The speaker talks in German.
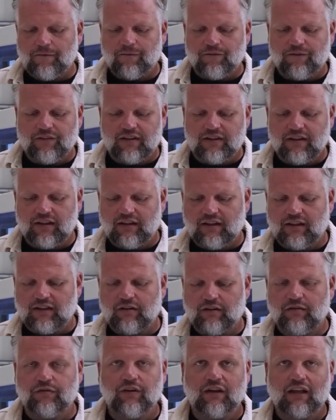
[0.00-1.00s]
wie denn in
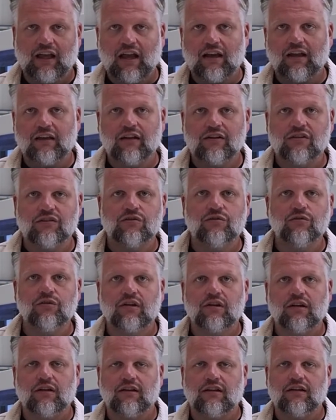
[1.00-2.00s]
den vergangenen
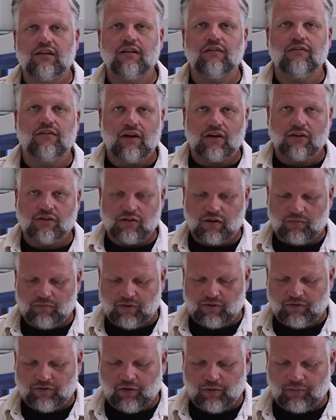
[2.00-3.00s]
Zyklen Ihr Werkzeug
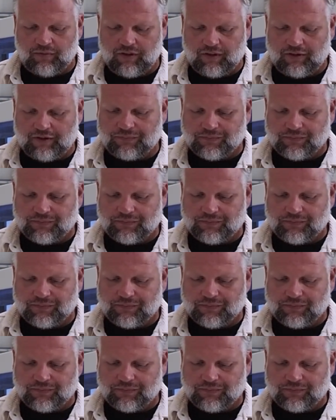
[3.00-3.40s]
performt hat